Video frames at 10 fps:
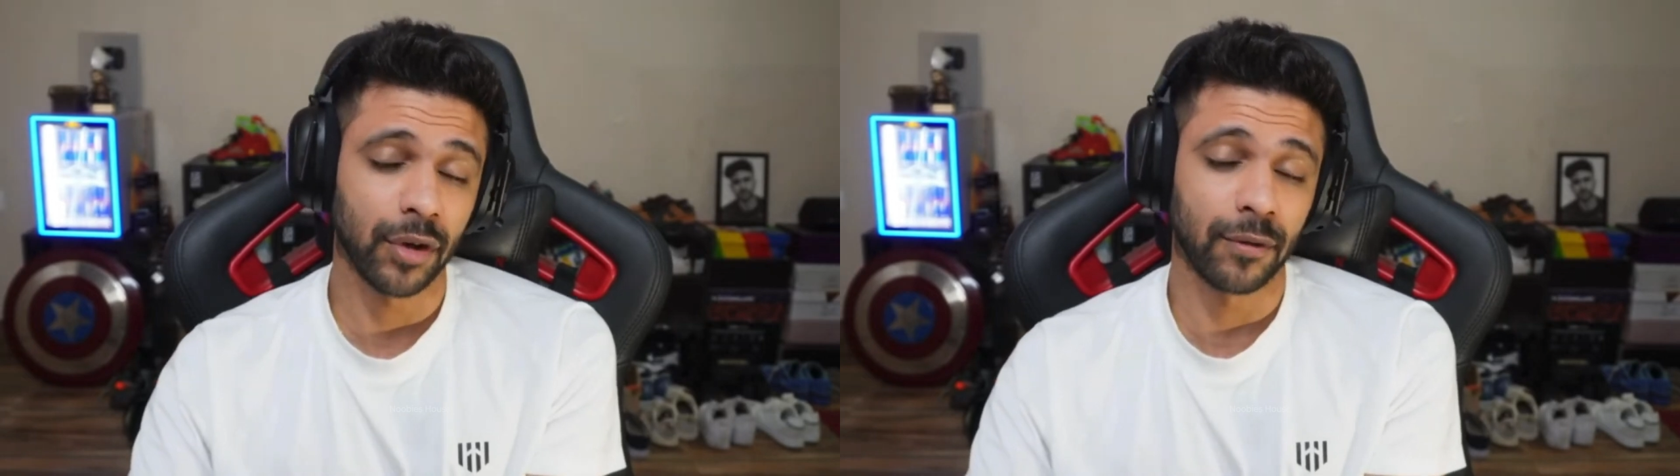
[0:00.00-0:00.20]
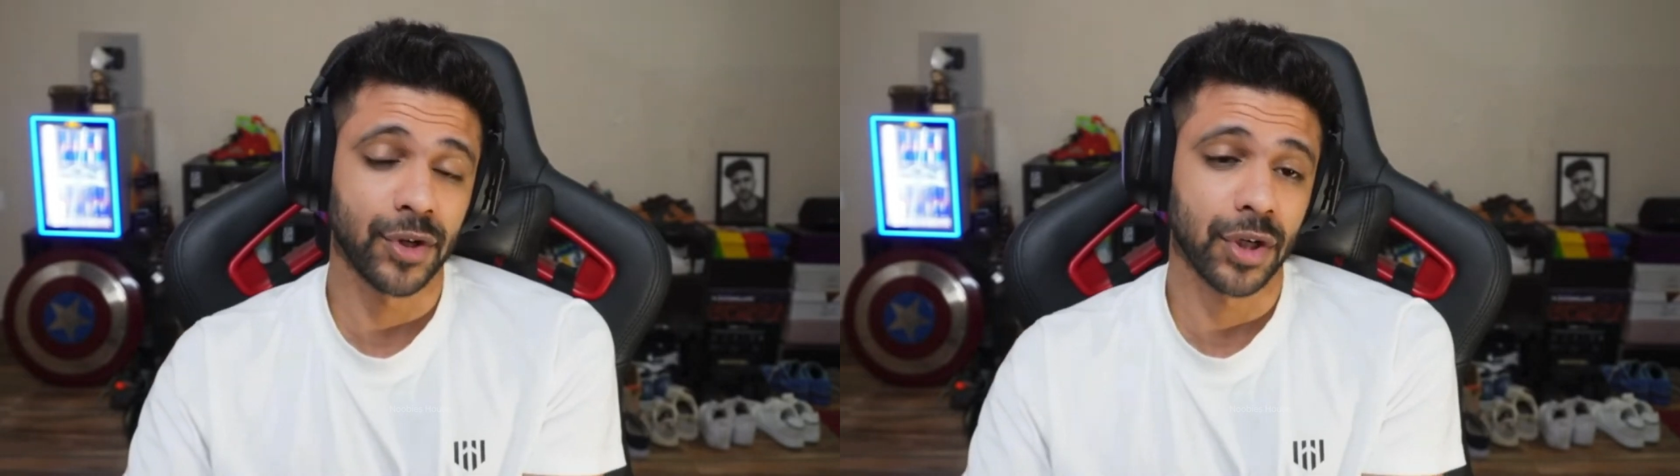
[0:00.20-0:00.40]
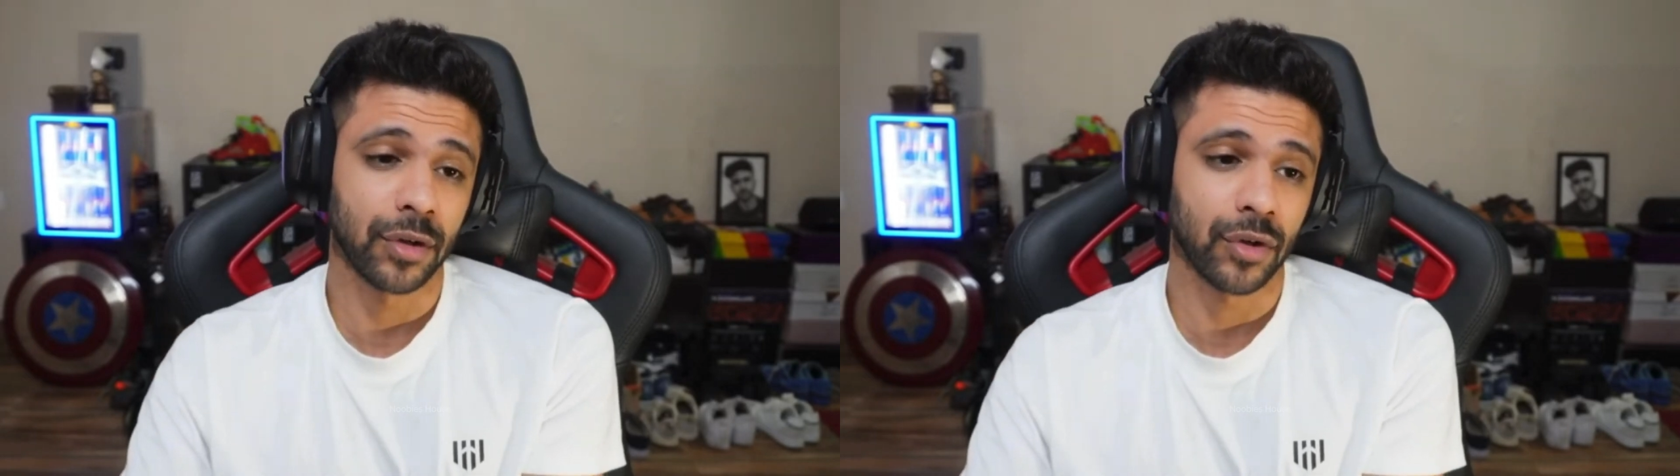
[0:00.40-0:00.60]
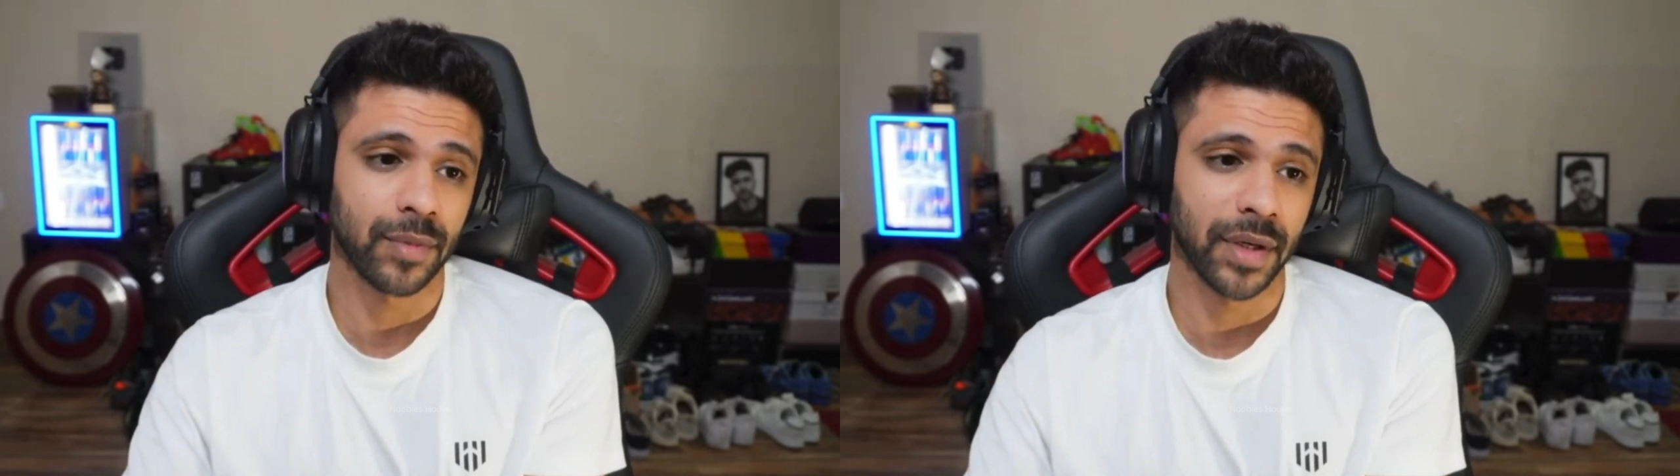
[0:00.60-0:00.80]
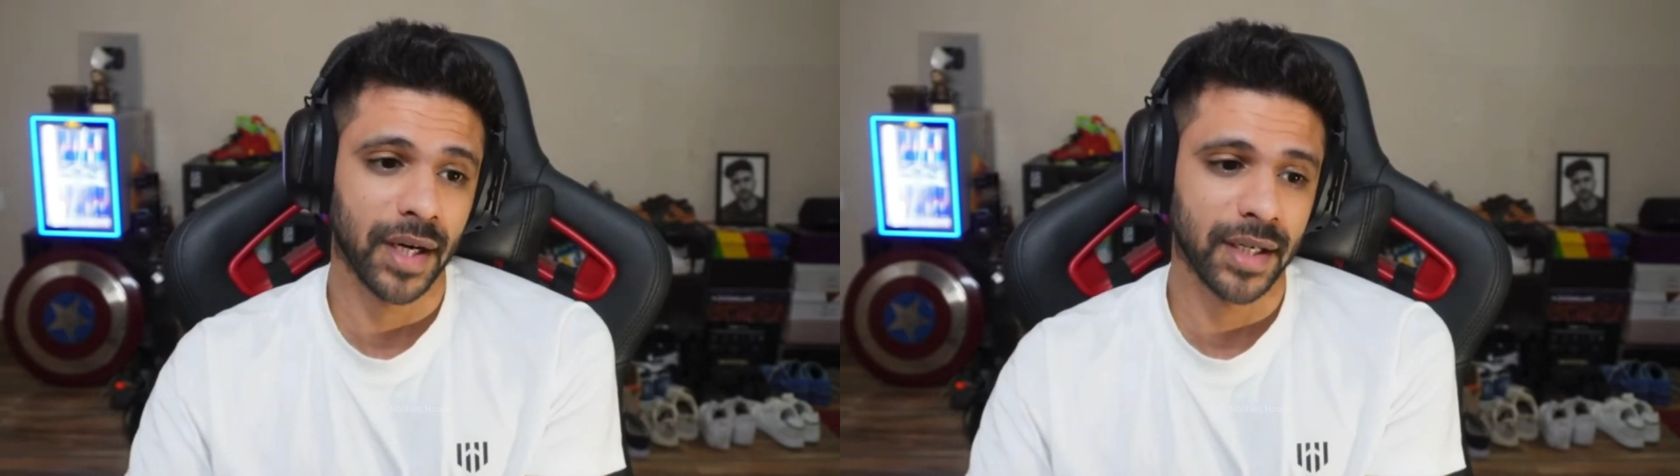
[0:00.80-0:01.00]
ऑफिशियल
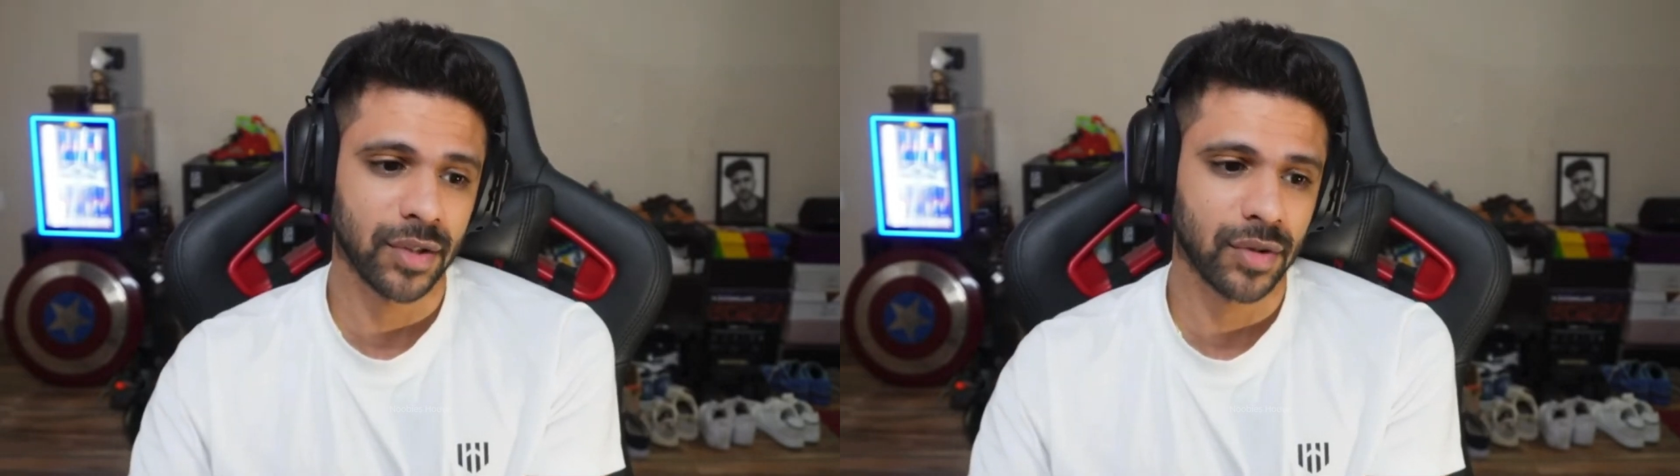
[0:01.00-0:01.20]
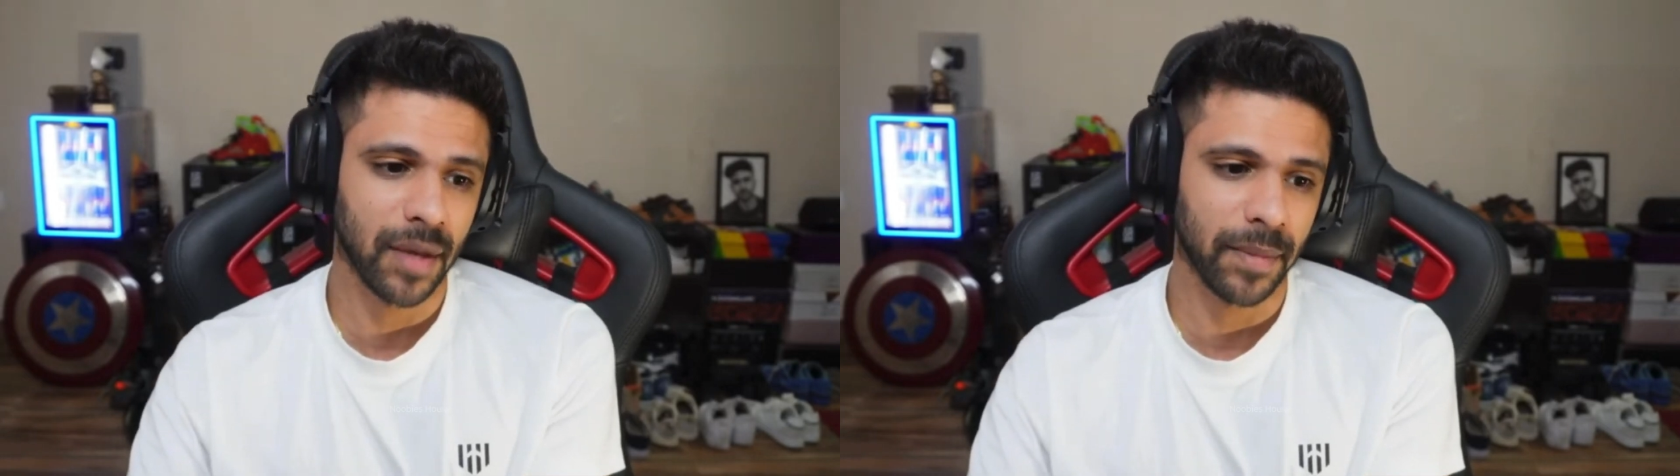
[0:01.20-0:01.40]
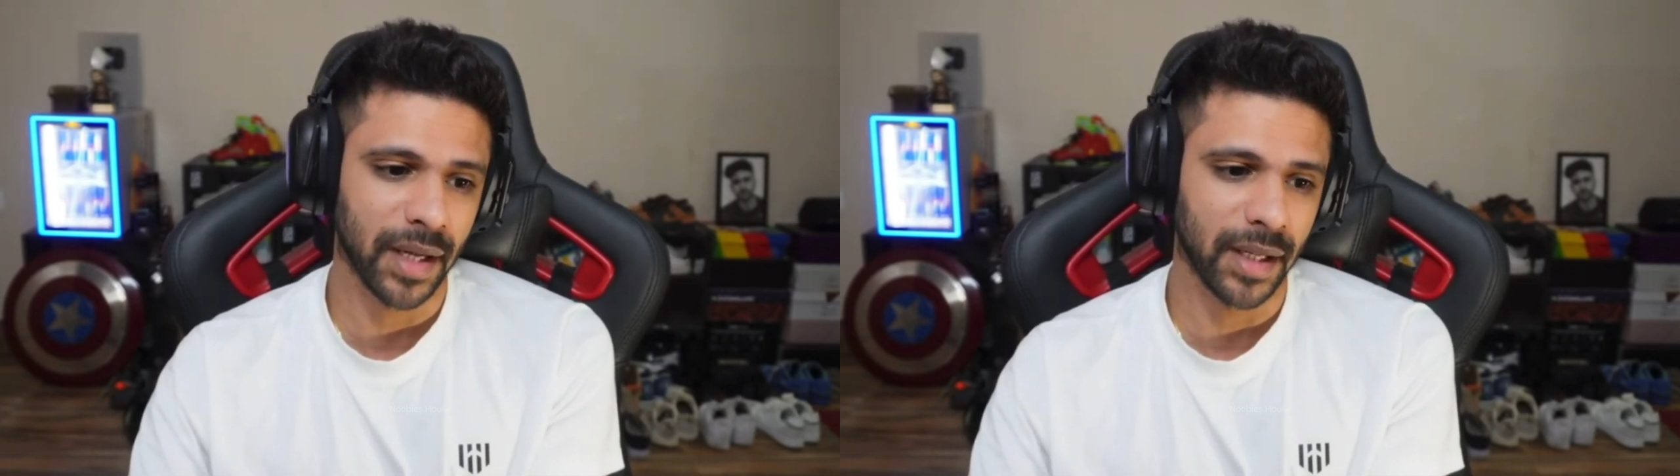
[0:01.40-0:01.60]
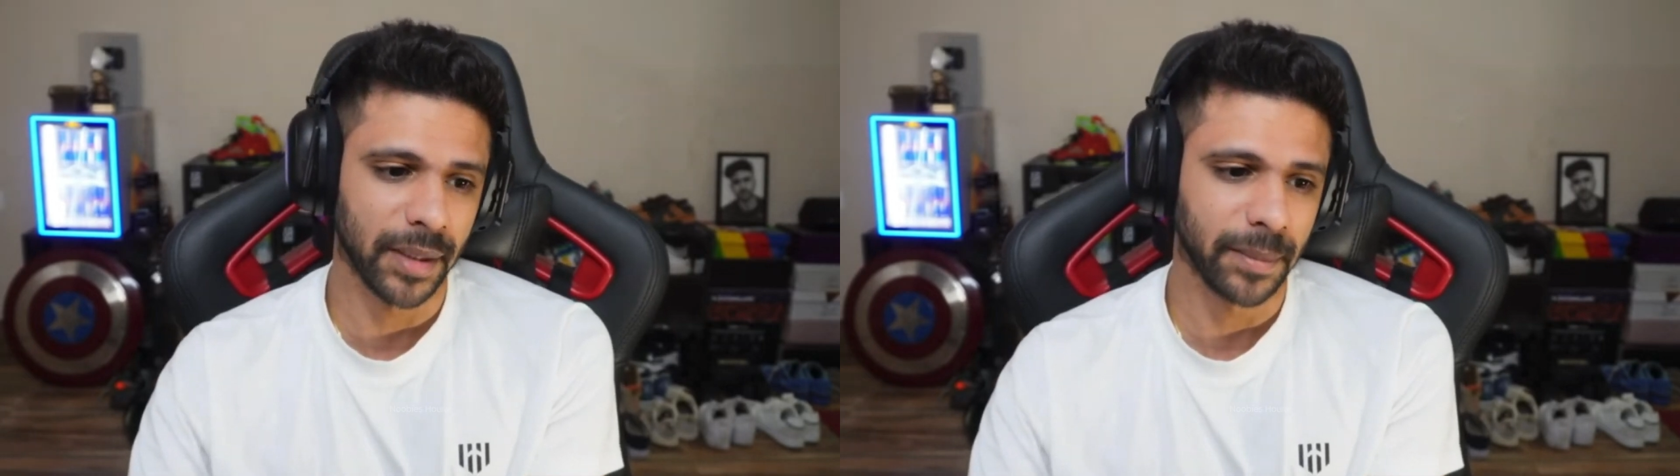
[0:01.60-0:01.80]
अनाउंसमेंट गाइस उसके पहले